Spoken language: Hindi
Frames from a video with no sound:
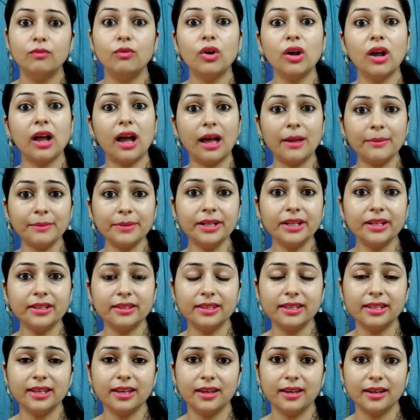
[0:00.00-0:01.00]
वो काम
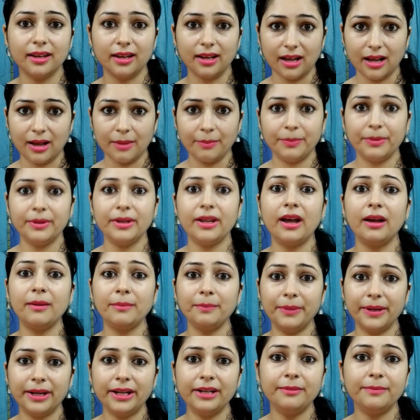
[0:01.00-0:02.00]
करती है अपना
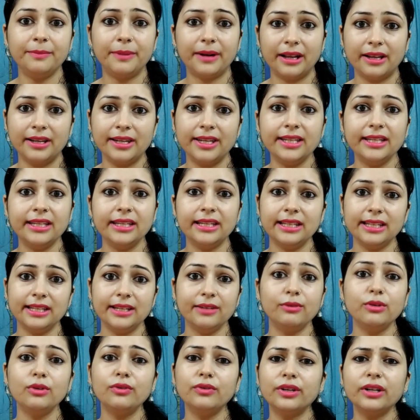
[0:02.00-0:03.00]
पेट पालने के
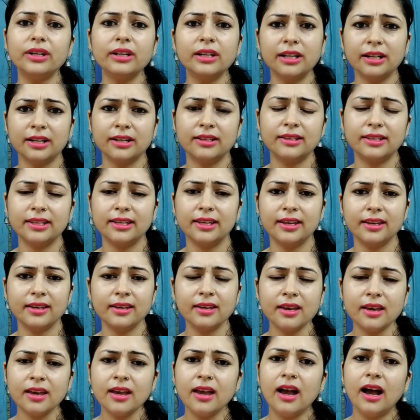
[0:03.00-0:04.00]
लिए वो वर्क करती है
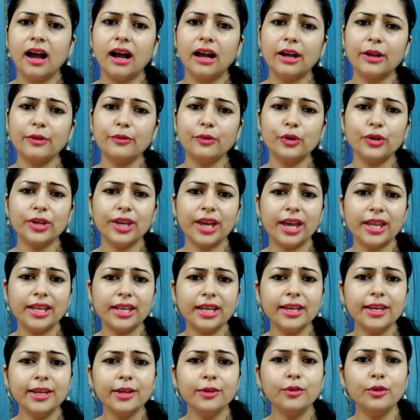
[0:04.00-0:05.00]
अगर वो कह रही
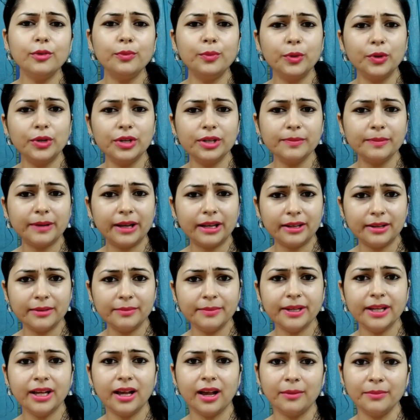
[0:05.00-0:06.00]
है कि वो ब्यूटी पार्लर
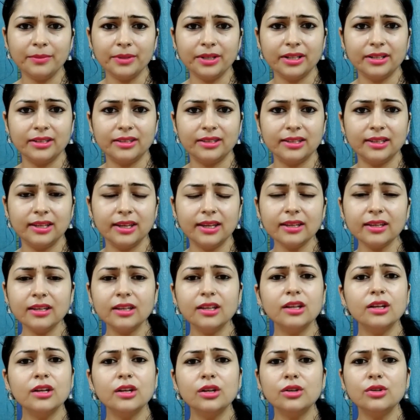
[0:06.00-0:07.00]
में काम करती है
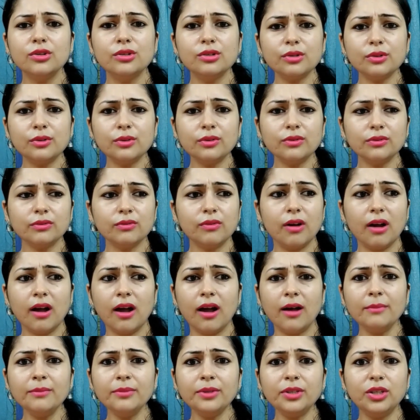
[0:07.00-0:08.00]
सो so,
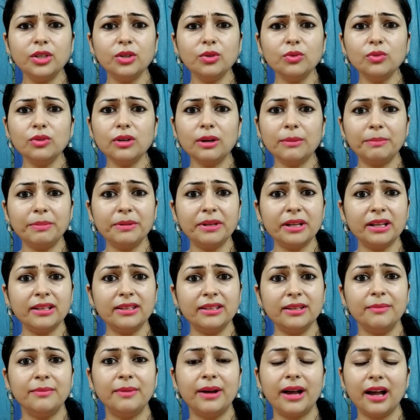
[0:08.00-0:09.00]
हम क्यों अपना
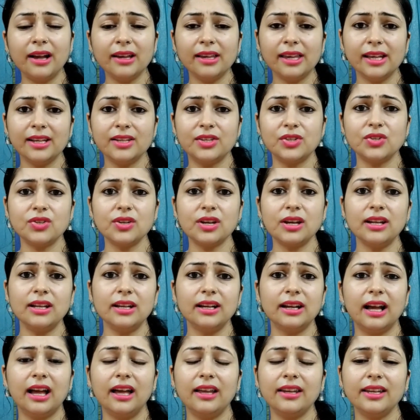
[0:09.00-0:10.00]
दिमाग एक्स्ट्रा
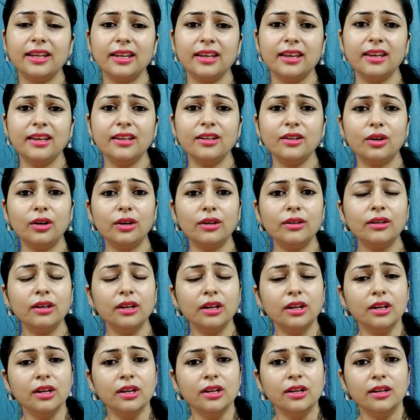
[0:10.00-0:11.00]
लगा रहे हैं और
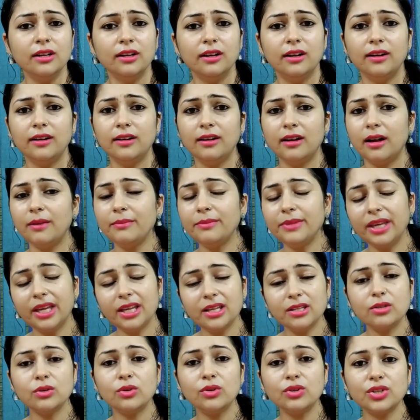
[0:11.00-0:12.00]
आ, हम
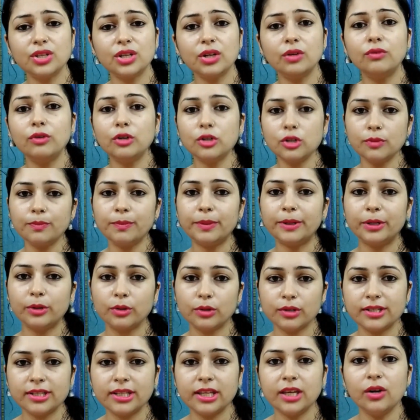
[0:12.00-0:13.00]
ये सोच रहे वो जो
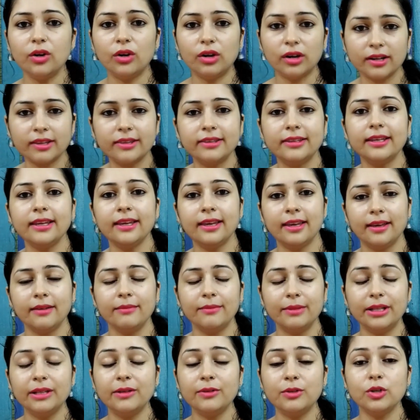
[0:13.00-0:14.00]
पड़ोस की औरतें
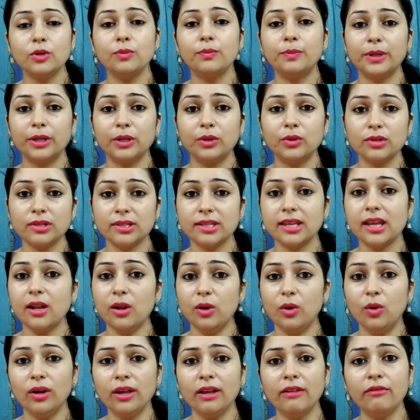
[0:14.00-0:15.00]
हैं मतलब जो पड़ोस के
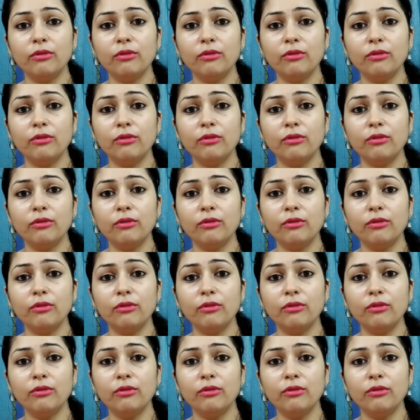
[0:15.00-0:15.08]
लोग